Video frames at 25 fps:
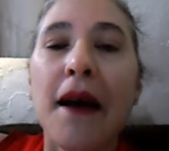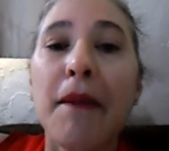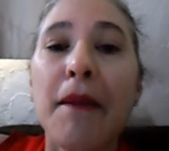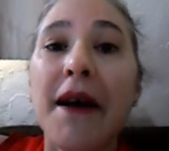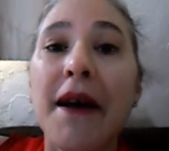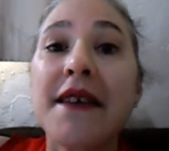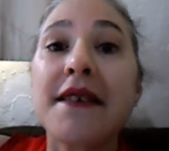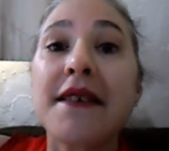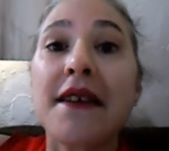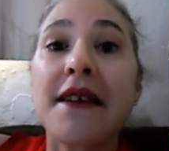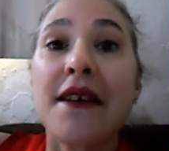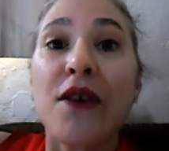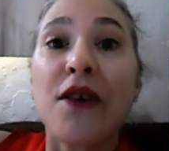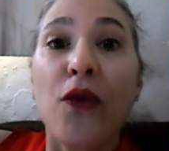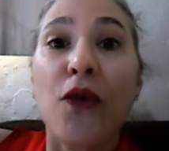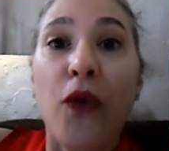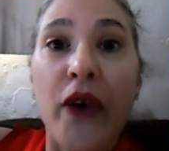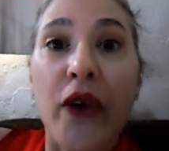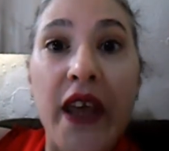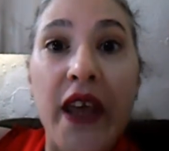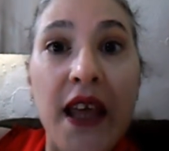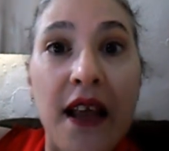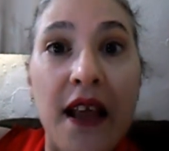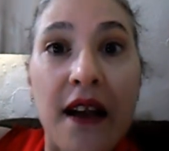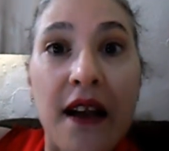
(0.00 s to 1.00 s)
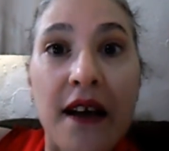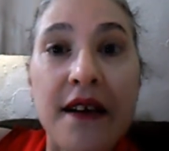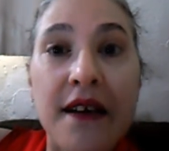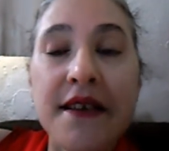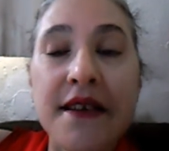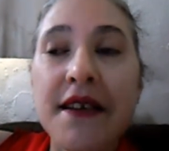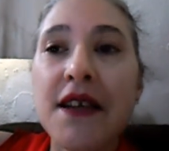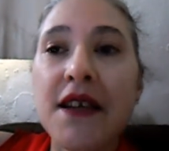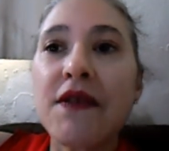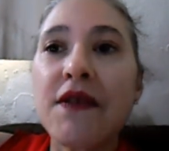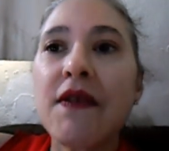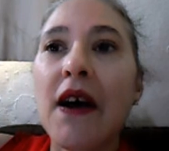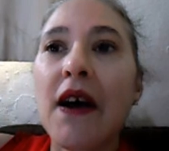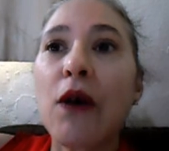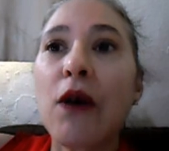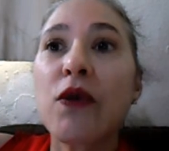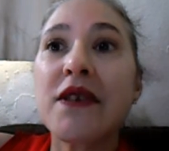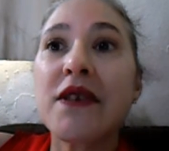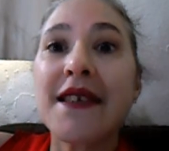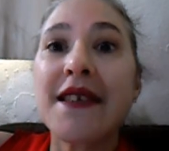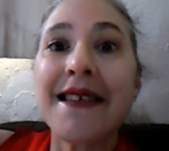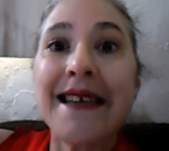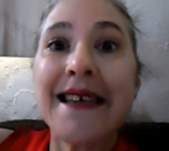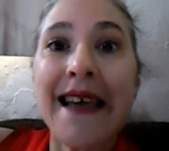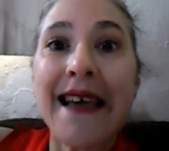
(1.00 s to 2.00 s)
tá mais tranquila, que você não vai
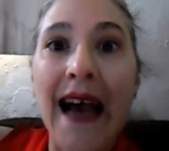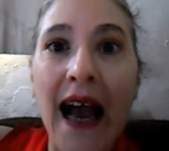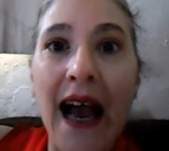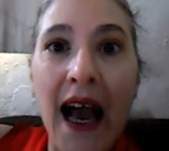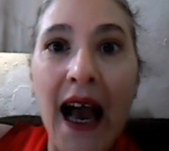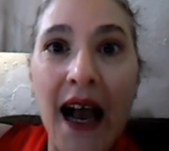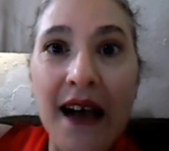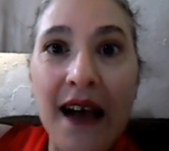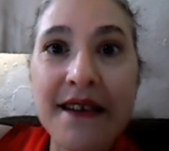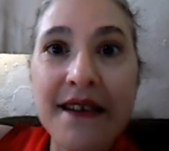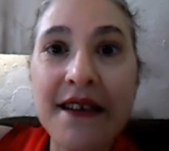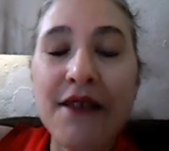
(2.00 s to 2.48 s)
cozinhar,